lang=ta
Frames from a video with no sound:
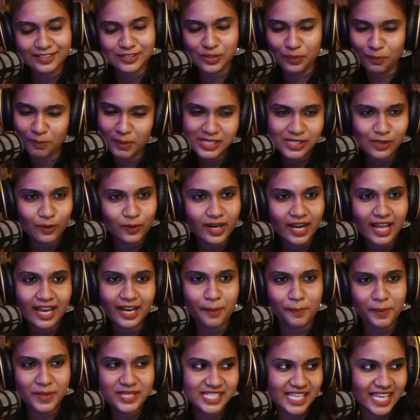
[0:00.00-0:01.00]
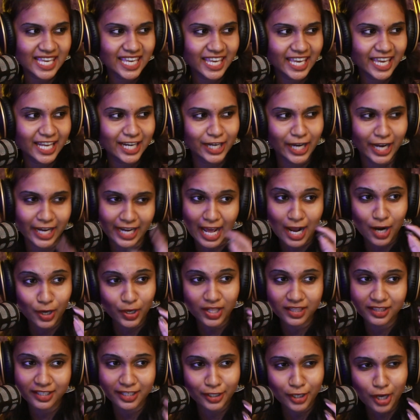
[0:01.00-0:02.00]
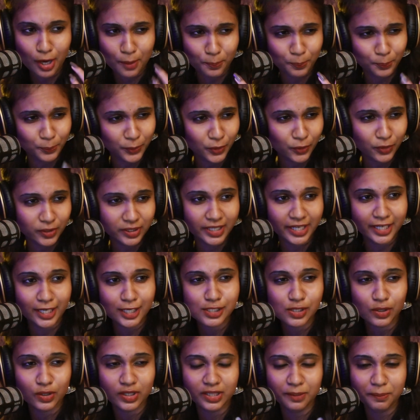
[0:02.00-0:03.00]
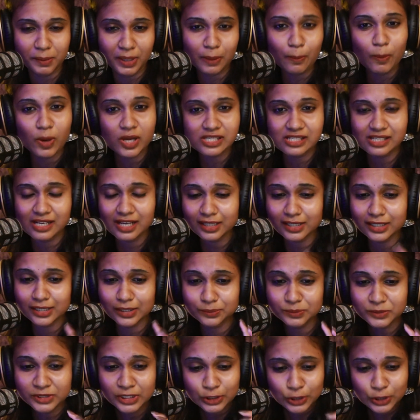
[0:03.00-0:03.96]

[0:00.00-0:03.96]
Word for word: சும்மா சொன்னாங்க இப்படி செய்யுங்க நானும் அந்த நேரம் அப்படி ஒரு என்ன சொல்றது பிக் பாஸ்னா அந்த